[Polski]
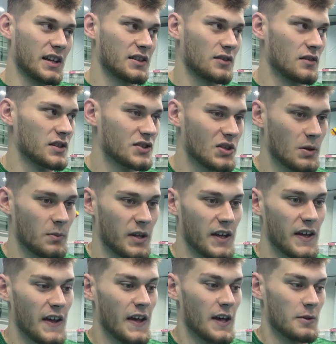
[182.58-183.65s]
na to liczymy.
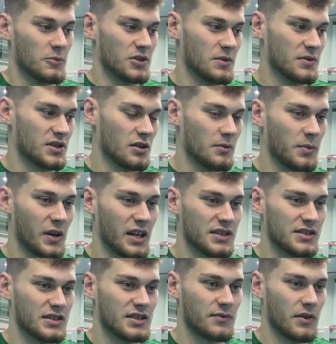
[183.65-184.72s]
Musimy sobie
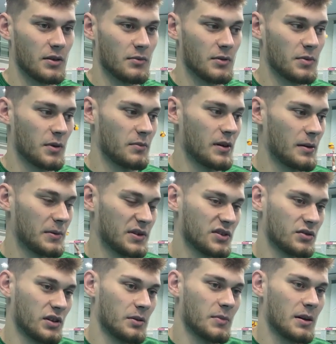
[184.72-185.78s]
poradzić ze swoimi problemami,
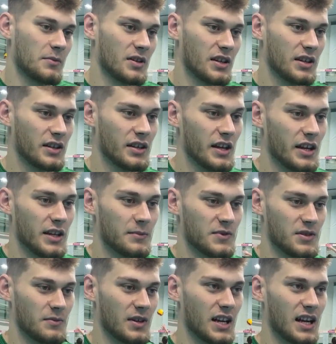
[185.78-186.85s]
które mamy i, i
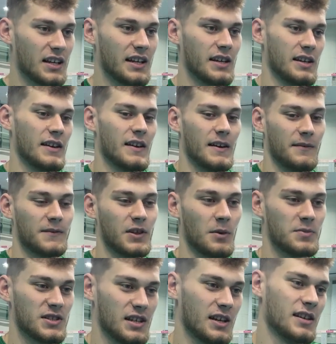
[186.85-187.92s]
będziemy grali w
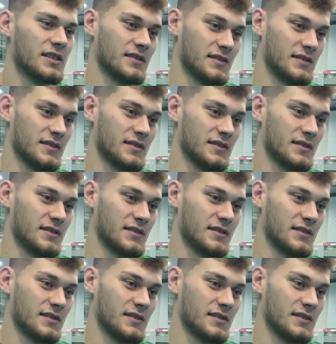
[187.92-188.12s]
topce.